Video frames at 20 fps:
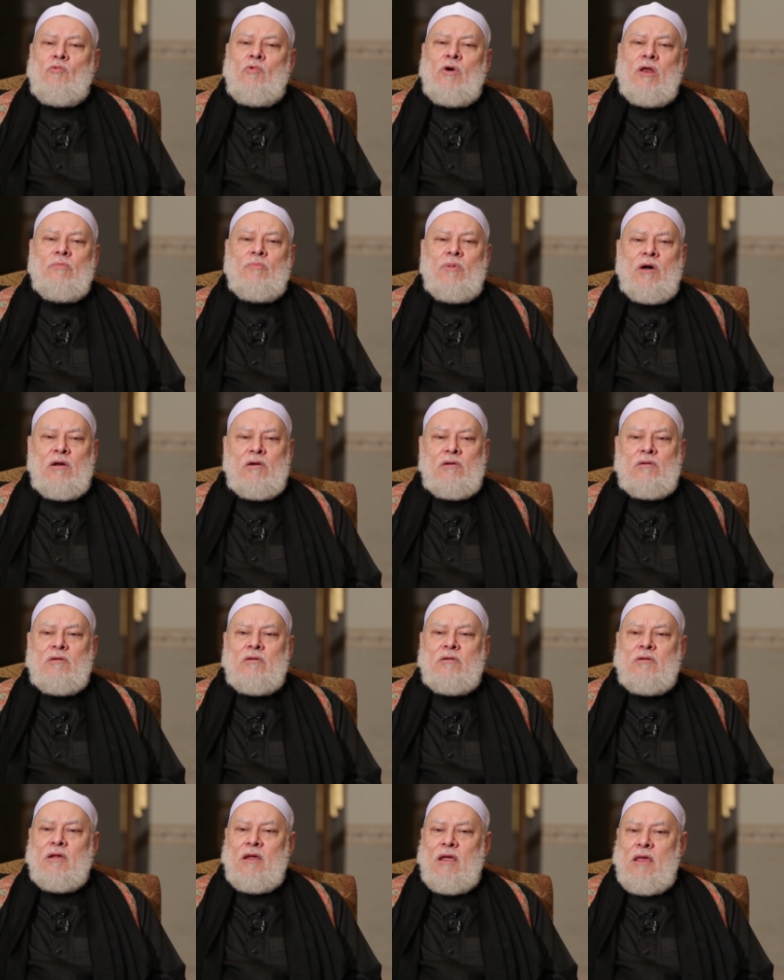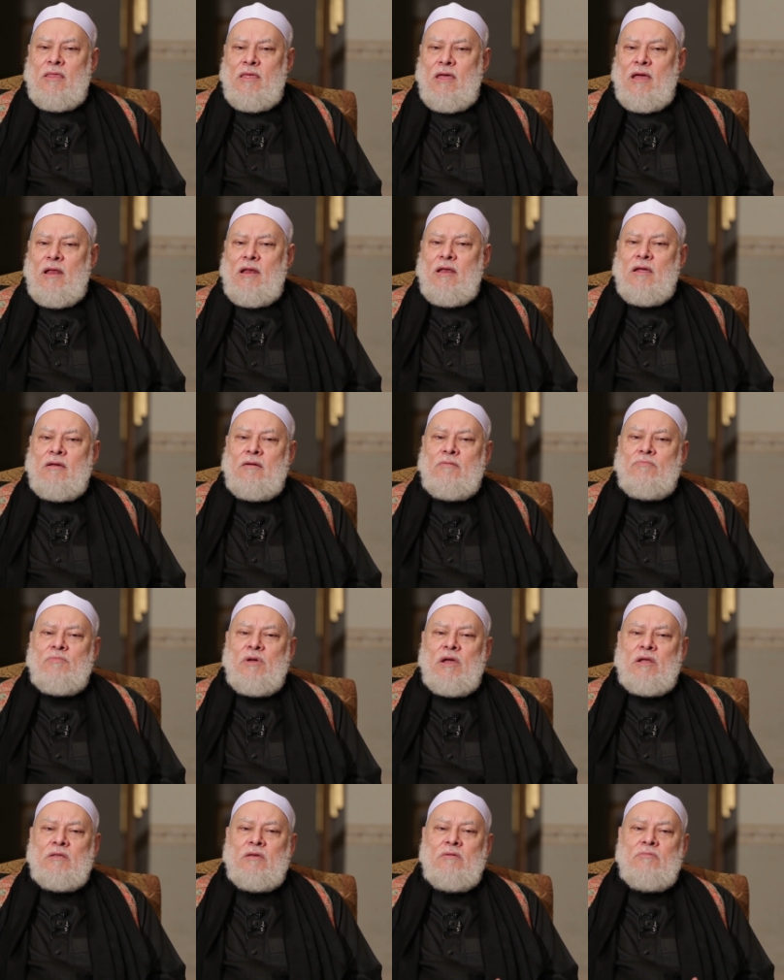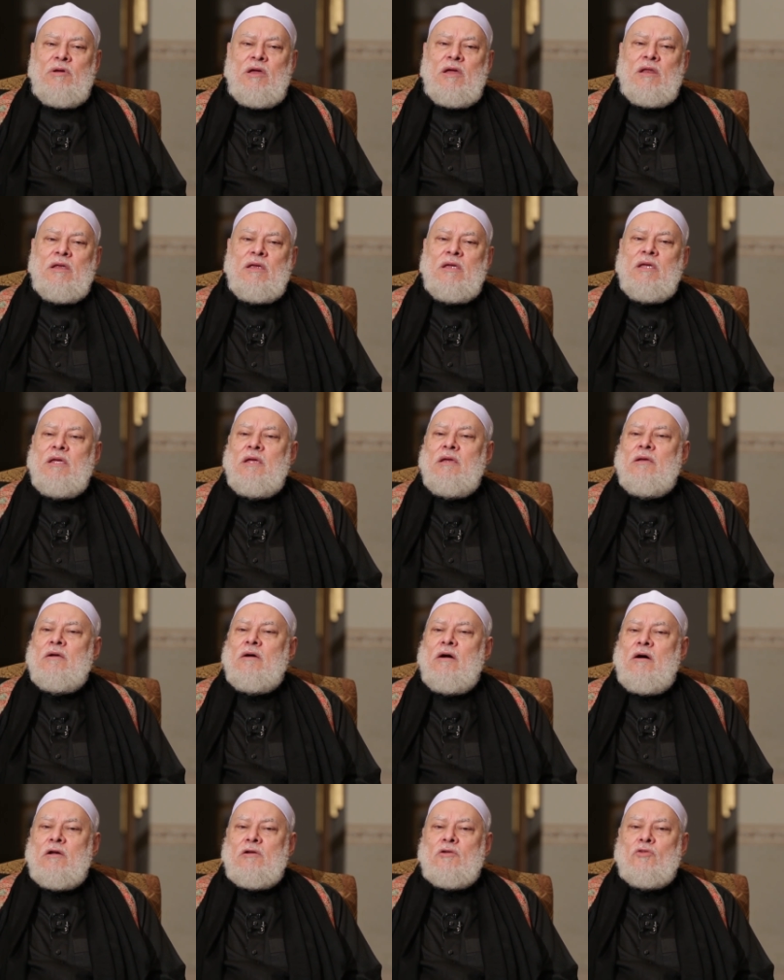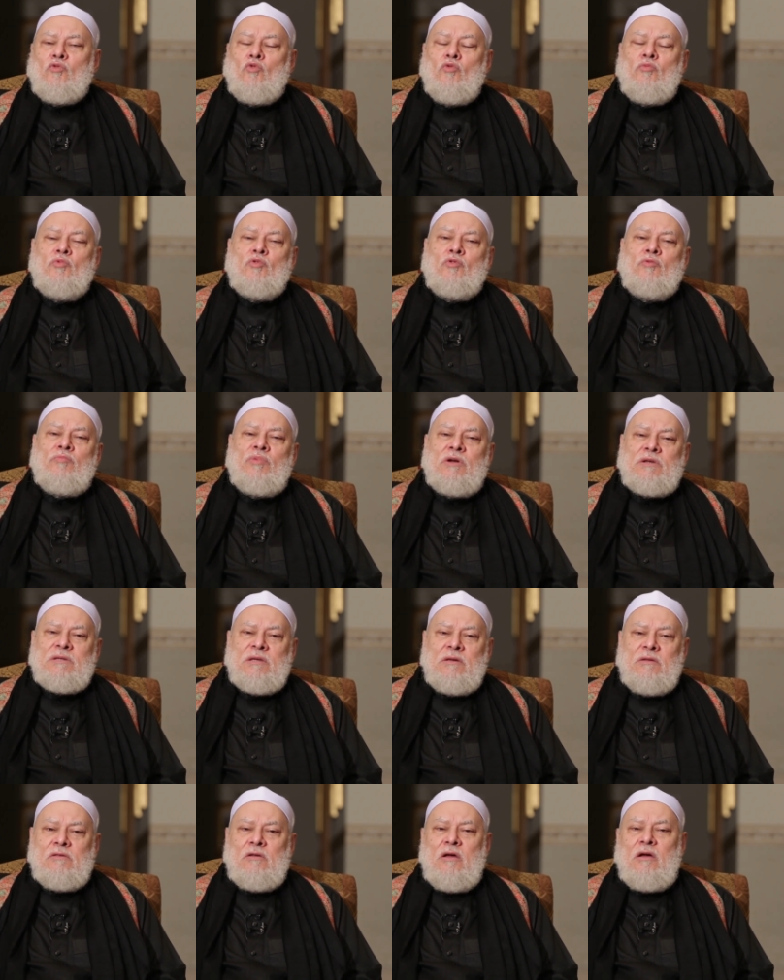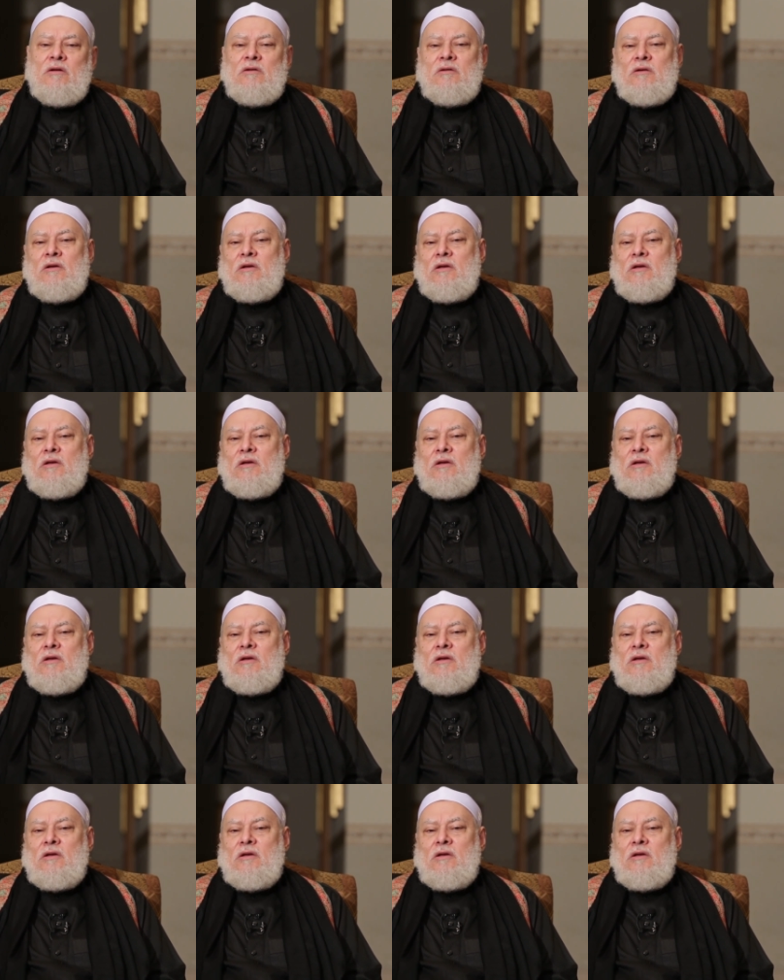والبر كذلك باعتباره أرض منبسطة